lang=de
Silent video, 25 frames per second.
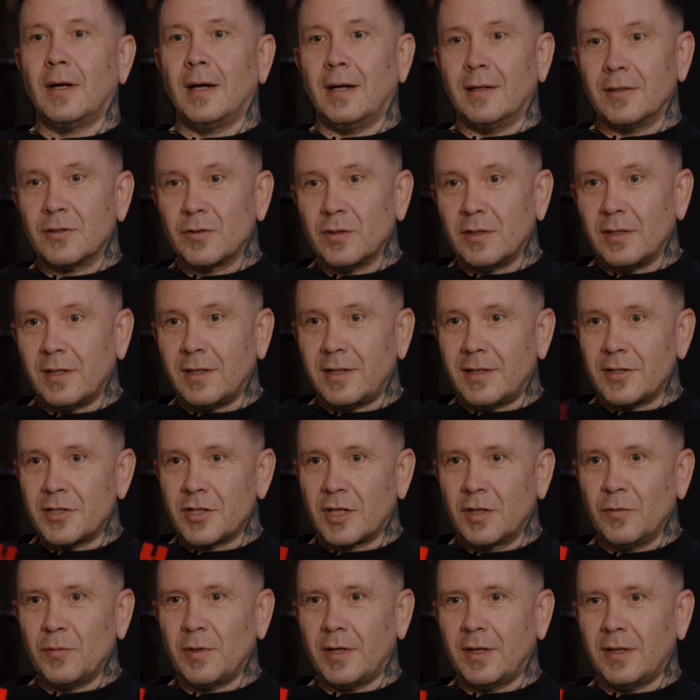Also ein
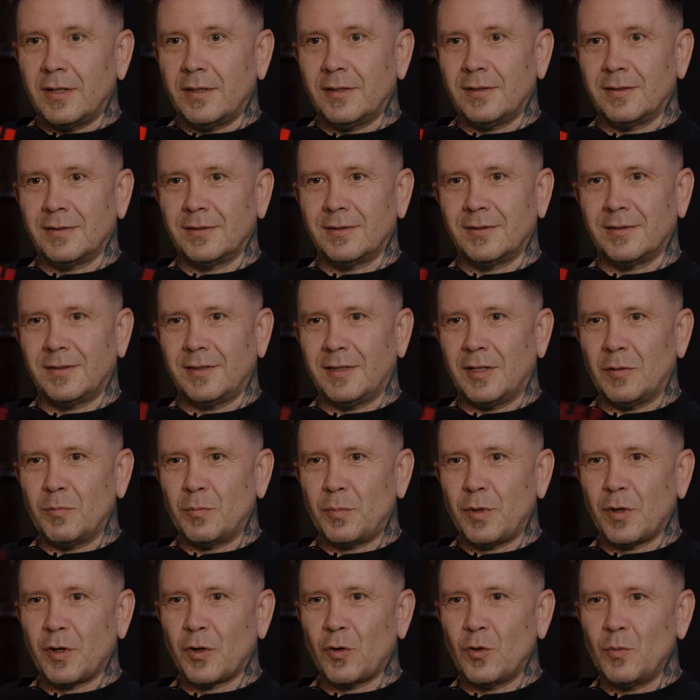Arschgeweih, dem
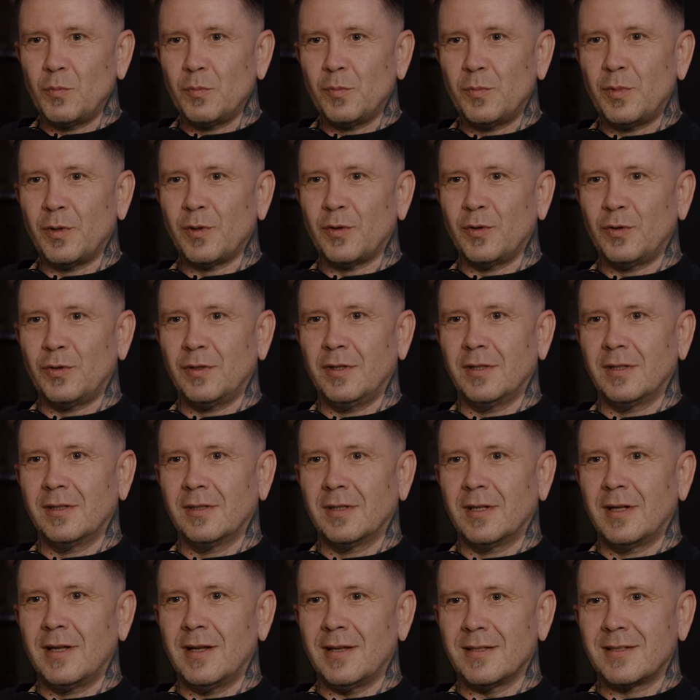
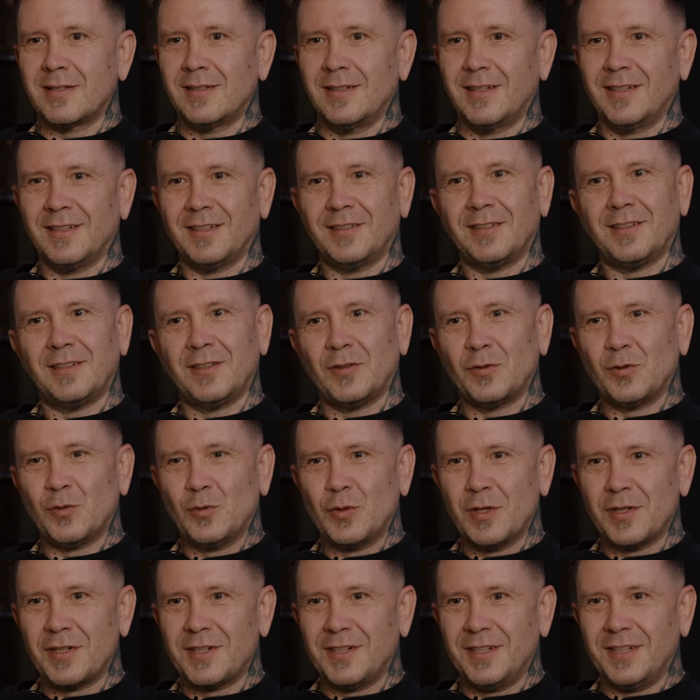berühmt-berüchtigten Klassiker der
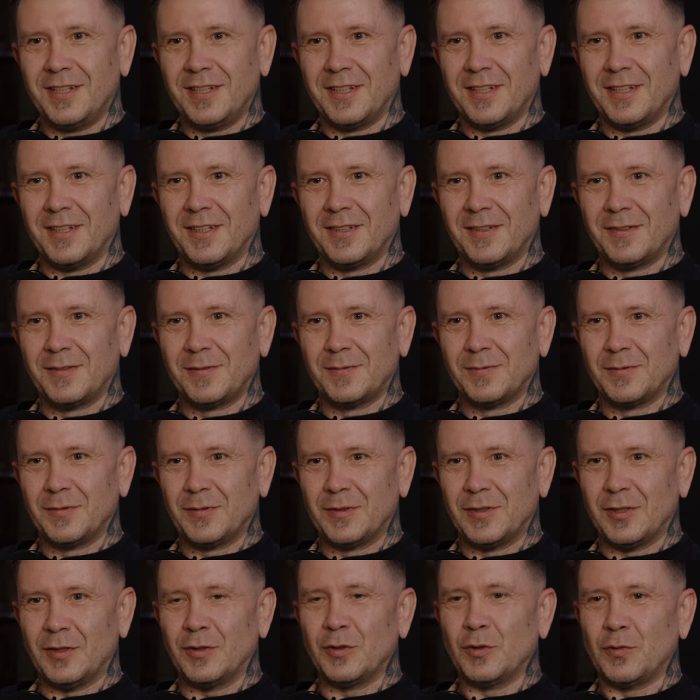Tattoo-Geschichte.
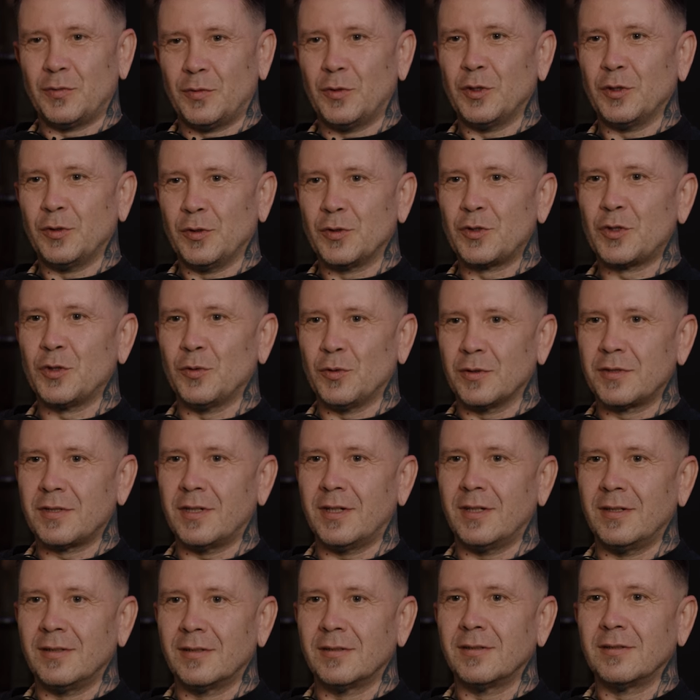Äh, da fällt uns schon was
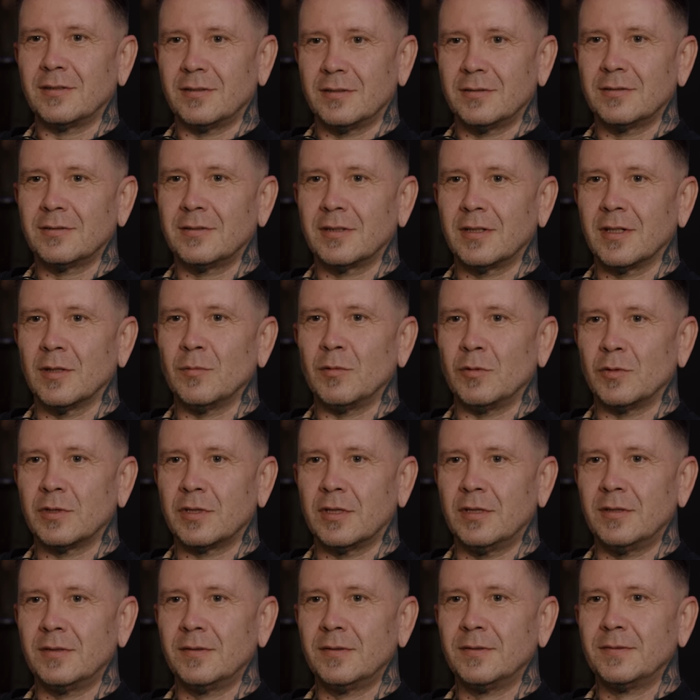ein. Da kriegen wir was
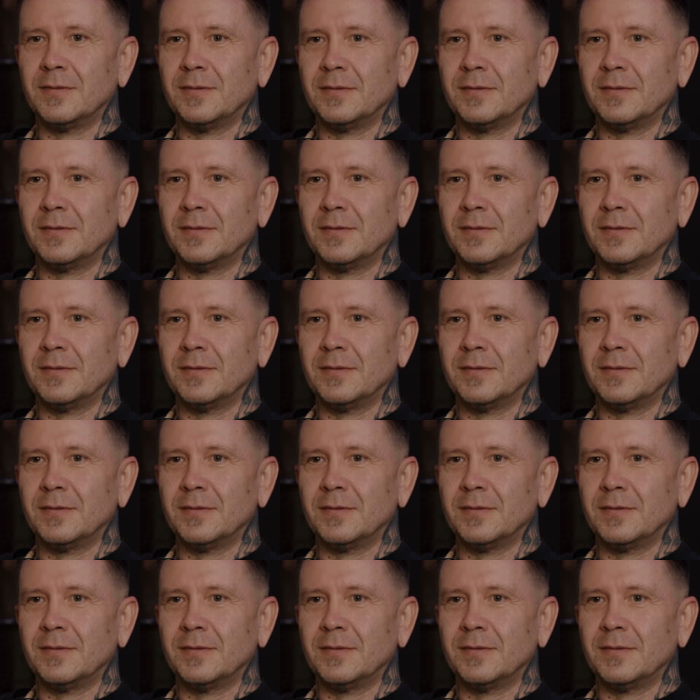hin.